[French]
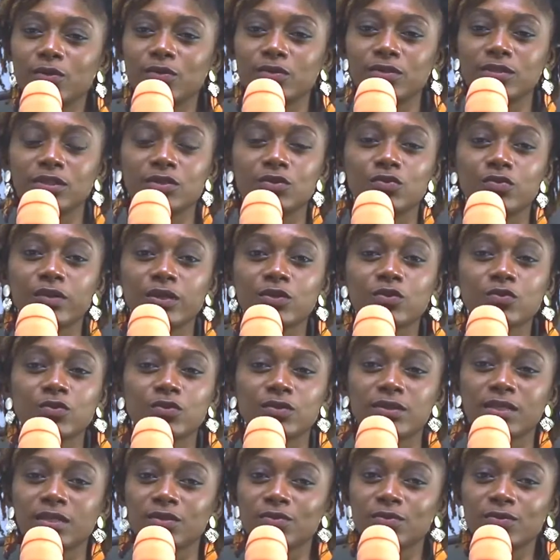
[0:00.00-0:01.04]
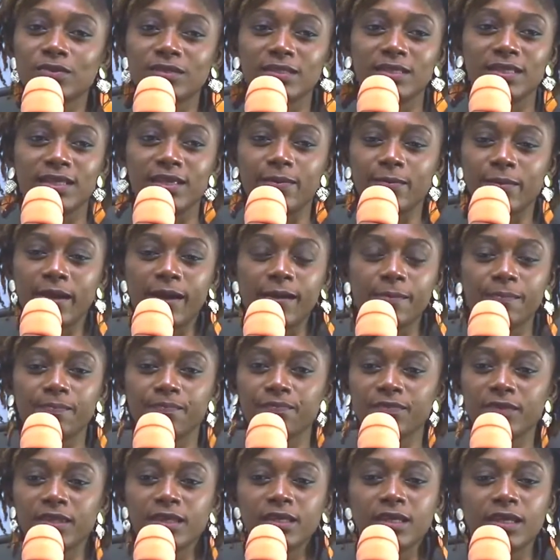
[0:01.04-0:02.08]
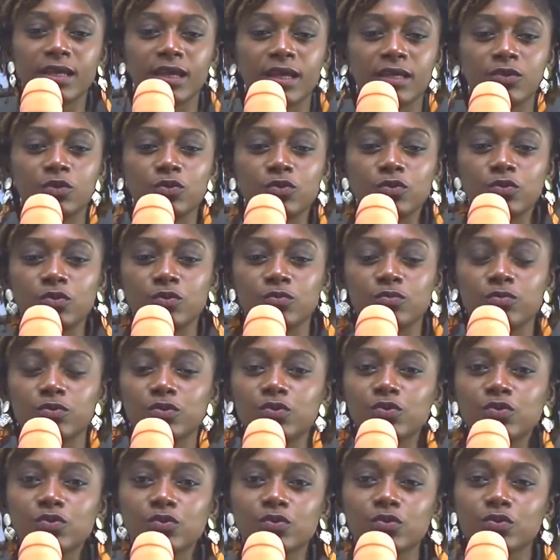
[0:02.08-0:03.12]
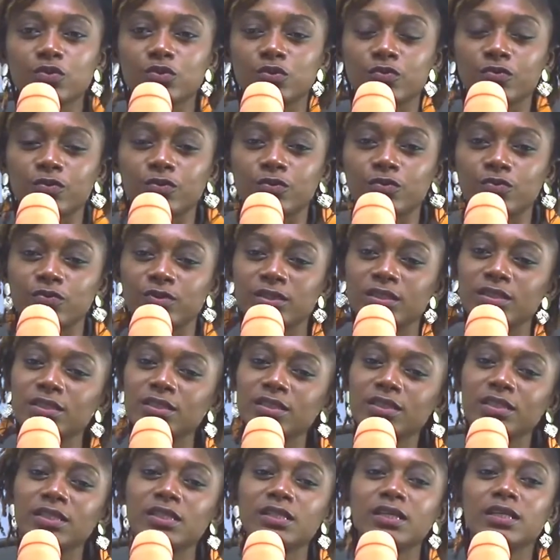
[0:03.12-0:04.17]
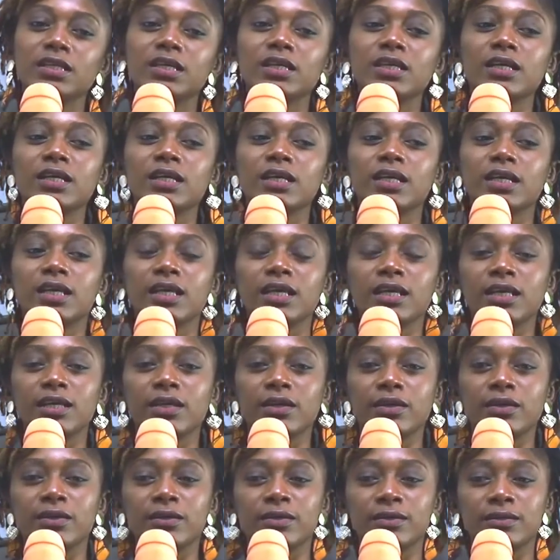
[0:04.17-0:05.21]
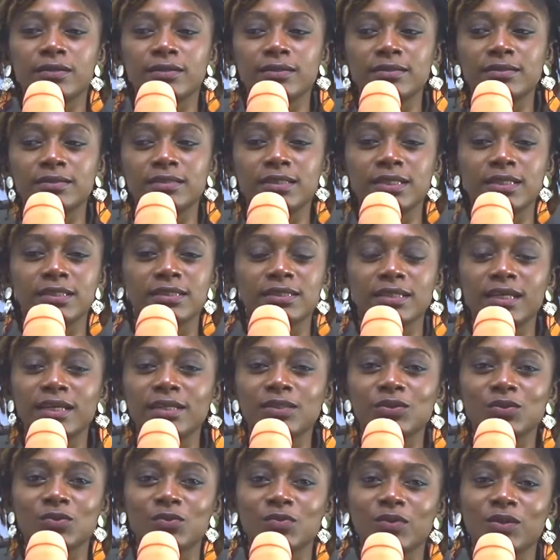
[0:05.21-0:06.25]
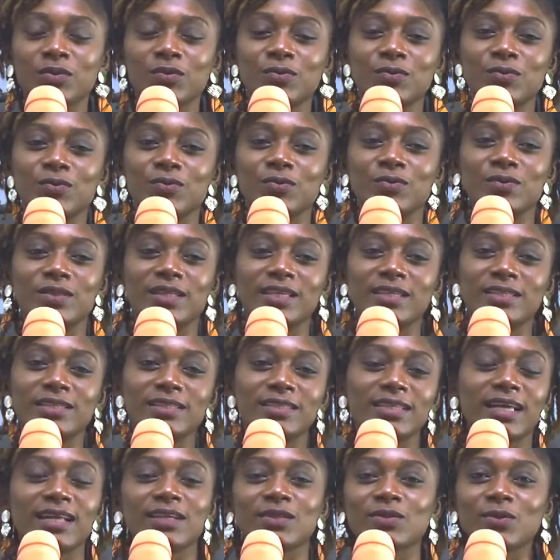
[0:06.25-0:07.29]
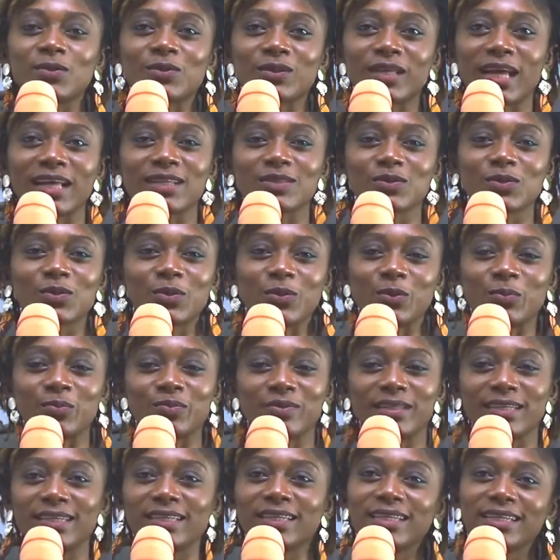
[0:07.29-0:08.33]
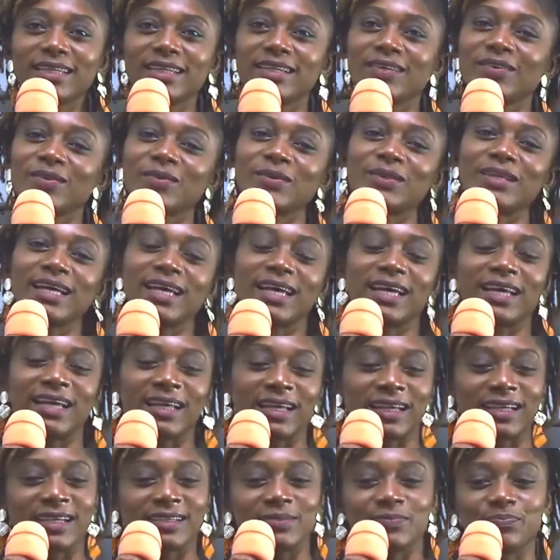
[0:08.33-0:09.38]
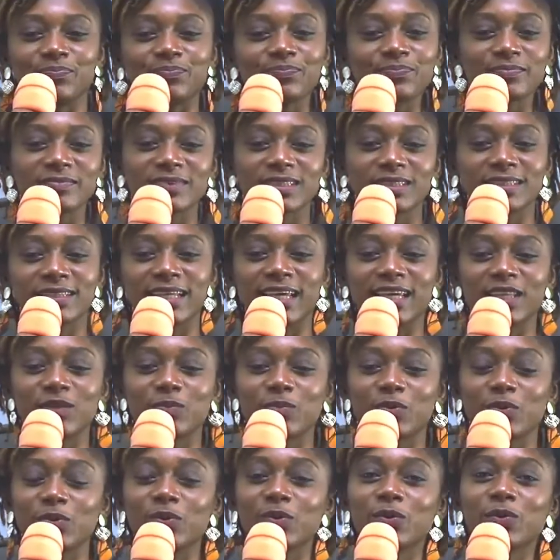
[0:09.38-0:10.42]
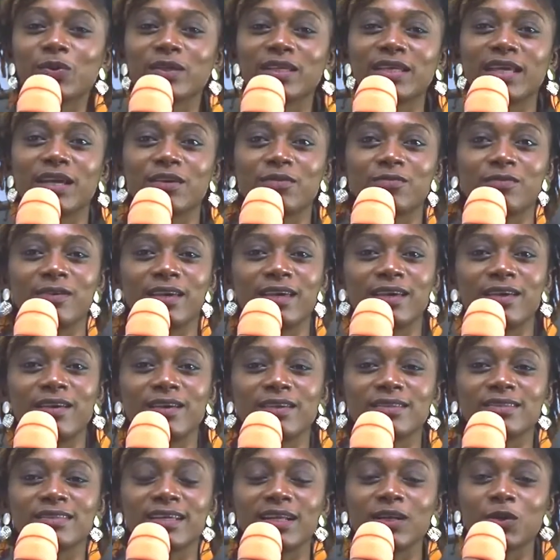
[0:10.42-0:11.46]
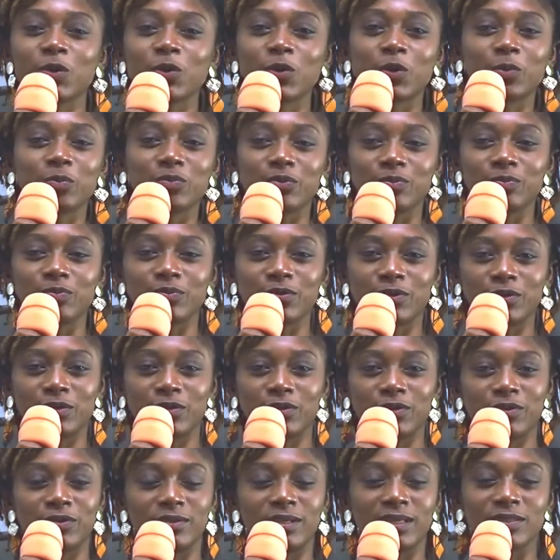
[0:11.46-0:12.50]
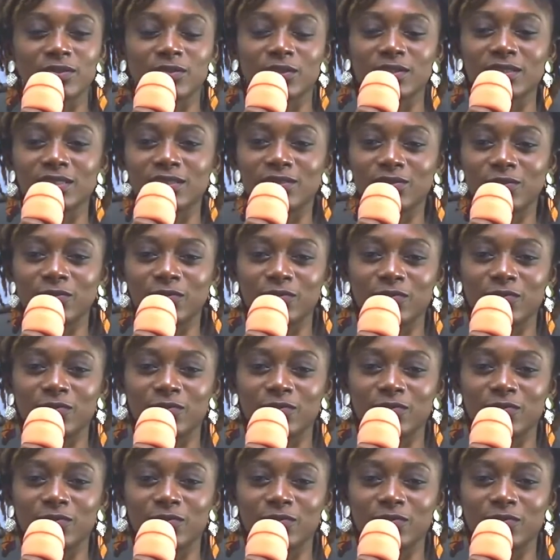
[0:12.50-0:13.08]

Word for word: continue à soutenir ce cinéma qui a de beaux jours devant lui. Et euh, déjà, je vois que les salles sont en train de se remplir. On a Saïd Bongo qui a fait euh, salle comble pour euh, la sortie de son